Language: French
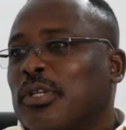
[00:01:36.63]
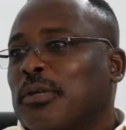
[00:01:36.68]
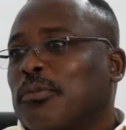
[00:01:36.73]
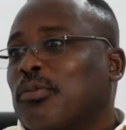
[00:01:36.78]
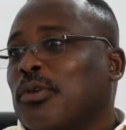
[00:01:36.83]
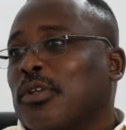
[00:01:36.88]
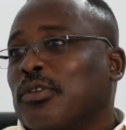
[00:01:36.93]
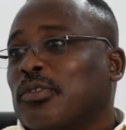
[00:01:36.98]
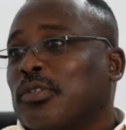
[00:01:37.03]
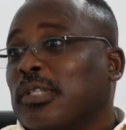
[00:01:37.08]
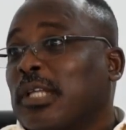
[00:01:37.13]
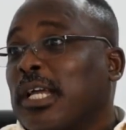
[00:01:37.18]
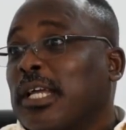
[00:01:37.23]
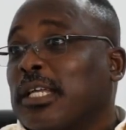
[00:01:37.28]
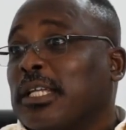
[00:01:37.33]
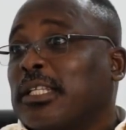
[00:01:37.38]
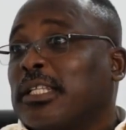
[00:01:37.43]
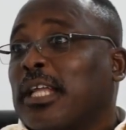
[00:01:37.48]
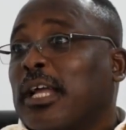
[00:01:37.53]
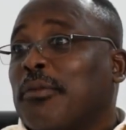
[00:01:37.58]
l'emploi du temps
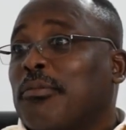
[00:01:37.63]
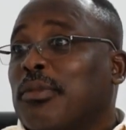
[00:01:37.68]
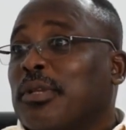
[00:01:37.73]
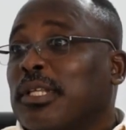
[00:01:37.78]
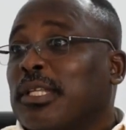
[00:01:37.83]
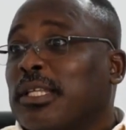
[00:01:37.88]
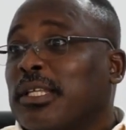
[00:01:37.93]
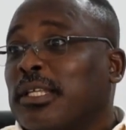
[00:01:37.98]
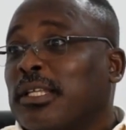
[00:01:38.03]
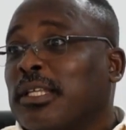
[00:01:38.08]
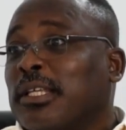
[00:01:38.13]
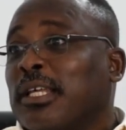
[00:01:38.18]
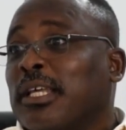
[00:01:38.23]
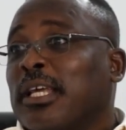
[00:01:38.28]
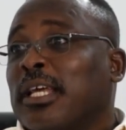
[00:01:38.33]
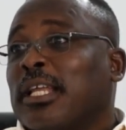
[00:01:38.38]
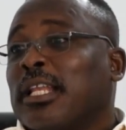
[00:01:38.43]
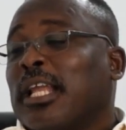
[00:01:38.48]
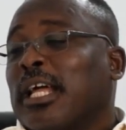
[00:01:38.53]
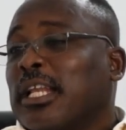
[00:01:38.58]
établi,
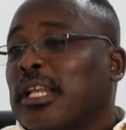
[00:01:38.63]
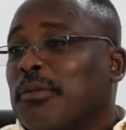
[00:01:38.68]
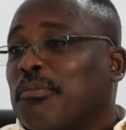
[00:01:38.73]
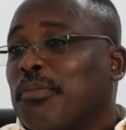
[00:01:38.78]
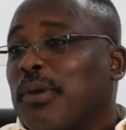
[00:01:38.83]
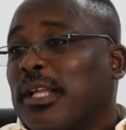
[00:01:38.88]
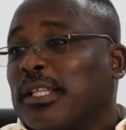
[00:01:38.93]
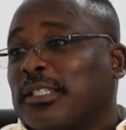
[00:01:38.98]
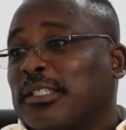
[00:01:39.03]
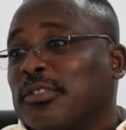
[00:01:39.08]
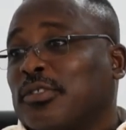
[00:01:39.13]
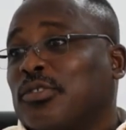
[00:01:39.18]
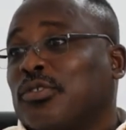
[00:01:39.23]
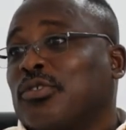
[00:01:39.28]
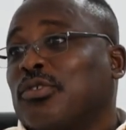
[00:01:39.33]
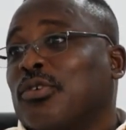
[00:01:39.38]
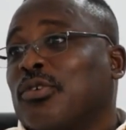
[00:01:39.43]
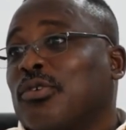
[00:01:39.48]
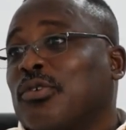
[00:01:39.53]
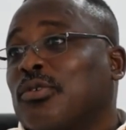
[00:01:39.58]
la
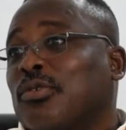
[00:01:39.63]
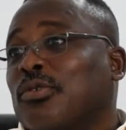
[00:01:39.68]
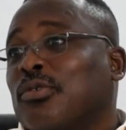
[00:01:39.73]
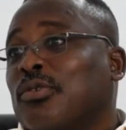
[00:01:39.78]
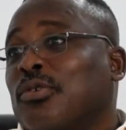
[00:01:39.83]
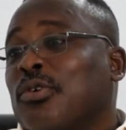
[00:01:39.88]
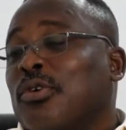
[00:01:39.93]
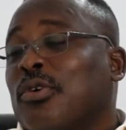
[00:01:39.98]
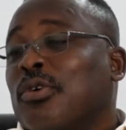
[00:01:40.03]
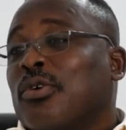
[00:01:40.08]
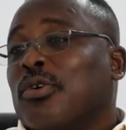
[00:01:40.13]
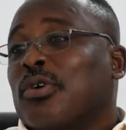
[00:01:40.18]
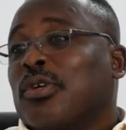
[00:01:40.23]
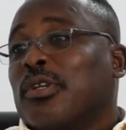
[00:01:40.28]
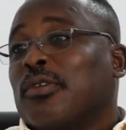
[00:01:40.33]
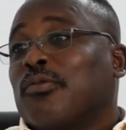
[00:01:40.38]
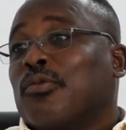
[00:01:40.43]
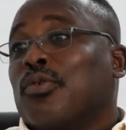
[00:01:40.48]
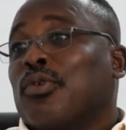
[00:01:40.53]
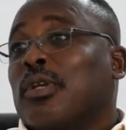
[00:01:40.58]
répartition au
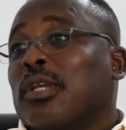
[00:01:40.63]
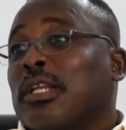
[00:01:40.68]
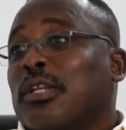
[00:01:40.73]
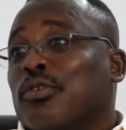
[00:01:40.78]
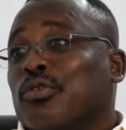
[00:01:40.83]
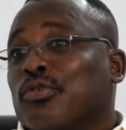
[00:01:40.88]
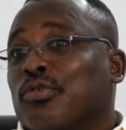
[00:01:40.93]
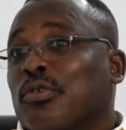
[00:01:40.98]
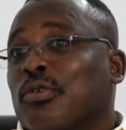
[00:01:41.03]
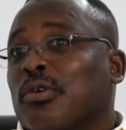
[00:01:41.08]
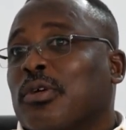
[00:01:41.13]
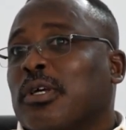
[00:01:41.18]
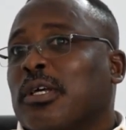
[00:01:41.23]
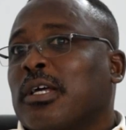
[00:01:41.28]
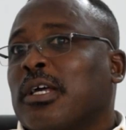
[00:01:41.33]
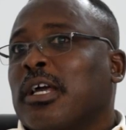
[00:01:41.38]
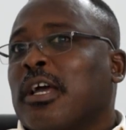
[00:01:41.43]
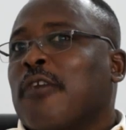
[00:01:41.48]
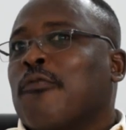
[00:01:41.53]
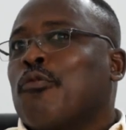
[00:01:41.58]
niveau des leçons.
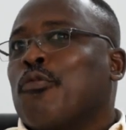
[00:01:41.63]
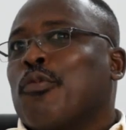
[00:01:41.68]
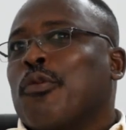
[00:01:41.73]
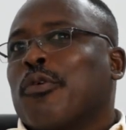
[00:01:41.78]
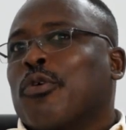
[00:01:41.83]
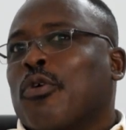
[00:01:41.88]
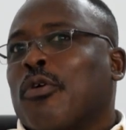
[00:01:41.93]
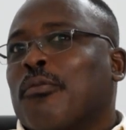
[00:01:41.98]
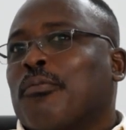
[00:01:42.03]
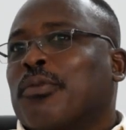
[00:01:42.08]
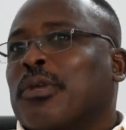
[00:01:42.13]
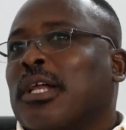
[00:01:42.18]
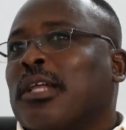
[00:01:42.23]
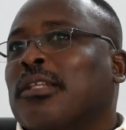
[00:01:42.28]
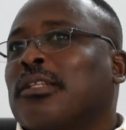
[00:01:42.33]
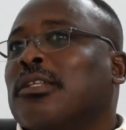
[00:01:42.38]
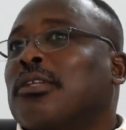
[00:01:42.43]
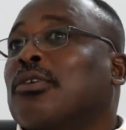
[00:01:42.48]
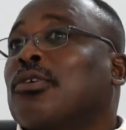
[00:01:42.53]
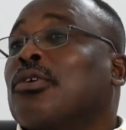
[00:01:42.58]
Et vous pouvez
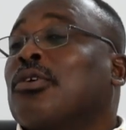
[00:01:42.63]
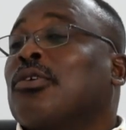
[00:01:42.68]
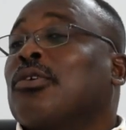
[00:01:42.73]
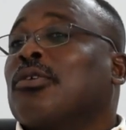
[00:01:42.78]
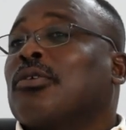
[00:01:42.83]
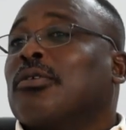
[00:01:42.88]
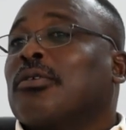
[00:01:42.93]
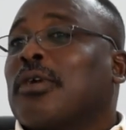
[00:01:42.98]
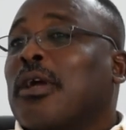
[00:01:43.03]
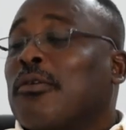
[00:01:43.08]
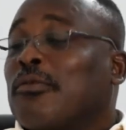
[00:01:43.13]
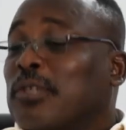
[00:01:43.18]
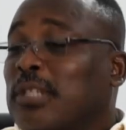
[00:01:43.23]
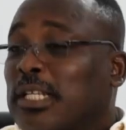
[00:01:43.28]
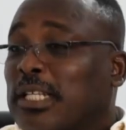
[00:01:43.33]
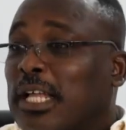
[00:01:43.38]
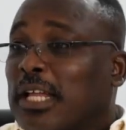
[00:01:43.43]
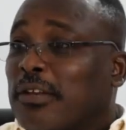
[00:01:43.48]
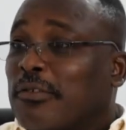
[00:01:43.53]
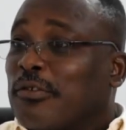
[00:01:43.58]
comprendre que quand vous
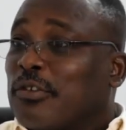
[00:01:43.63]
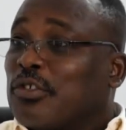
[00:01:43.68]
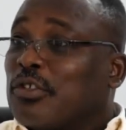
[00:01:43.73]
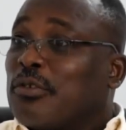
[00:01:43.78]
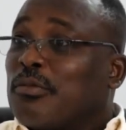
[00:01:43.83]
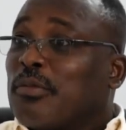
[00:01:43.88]
êtes arrivé ce